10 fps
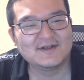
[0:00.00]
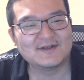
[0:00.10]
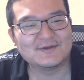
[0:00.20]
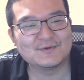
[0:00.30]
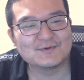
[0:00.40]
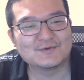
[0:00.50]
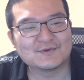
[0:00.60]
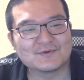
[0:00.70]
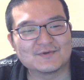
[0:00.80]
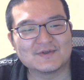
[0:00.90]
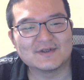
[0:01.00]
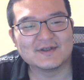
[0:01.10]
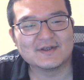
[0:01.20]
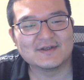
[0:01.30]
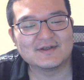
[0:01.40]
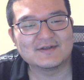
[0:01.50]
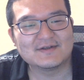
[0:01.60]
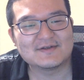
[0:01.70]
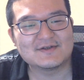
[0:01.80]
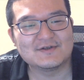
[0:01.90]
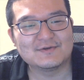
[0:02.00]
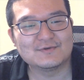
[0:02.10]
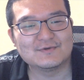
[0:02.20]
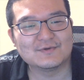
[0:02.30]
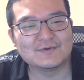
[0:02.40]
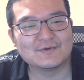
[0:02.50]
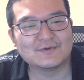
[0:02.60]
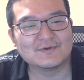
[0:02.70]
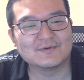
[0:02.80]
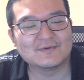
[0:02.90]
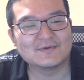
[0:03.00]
ヨーグルト食って、シーフード、